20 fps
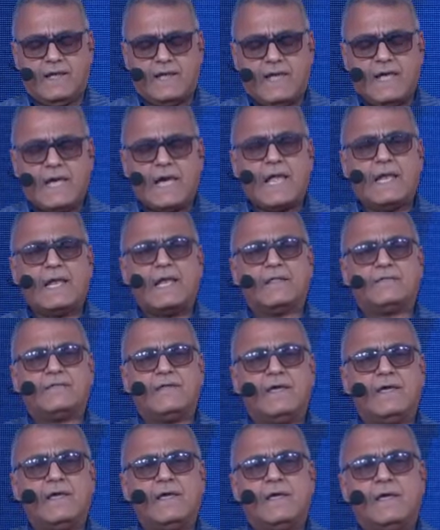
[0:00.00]

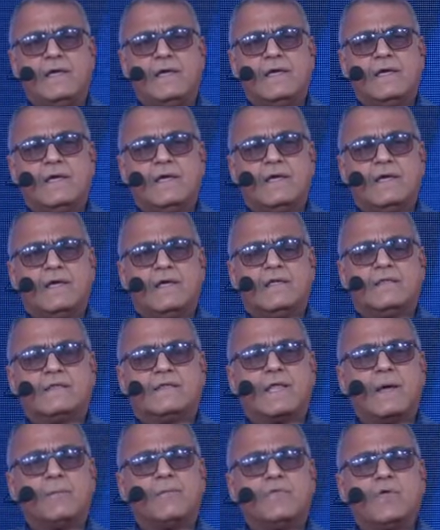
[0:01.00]
التي
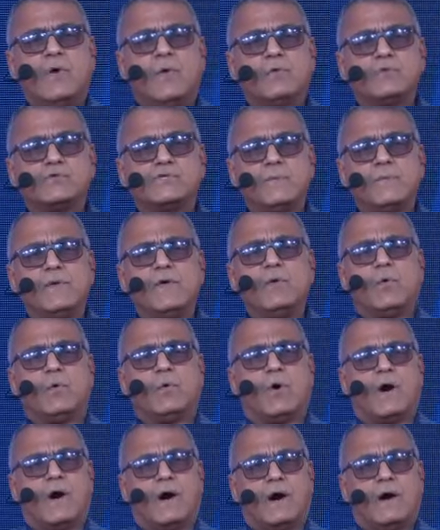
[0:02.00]
تبدا
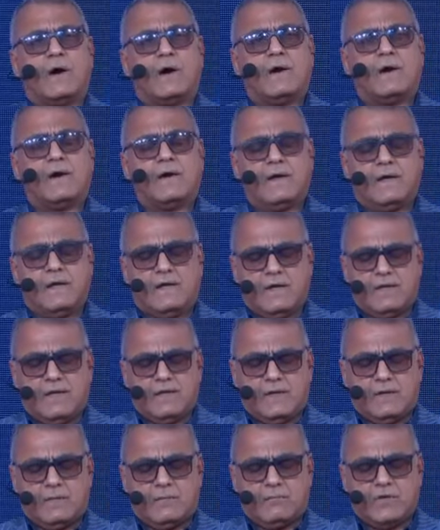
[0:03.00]
جميعها
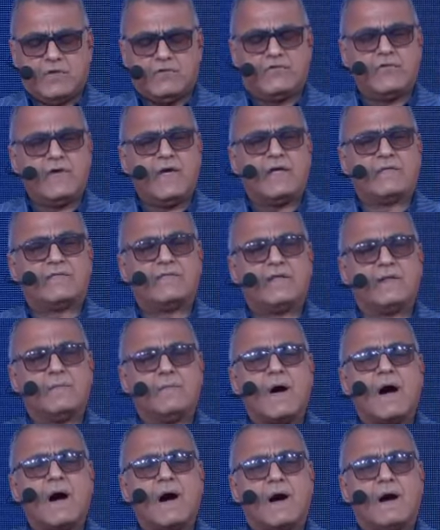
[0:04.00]
من جهه
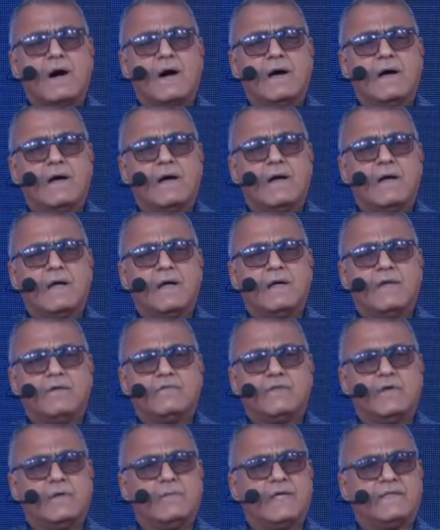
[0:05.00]
ما
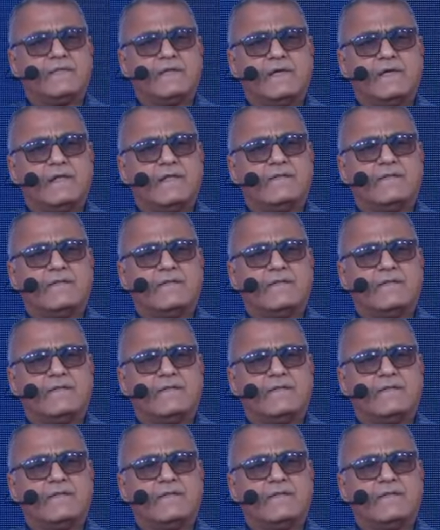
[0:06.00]
في مدينته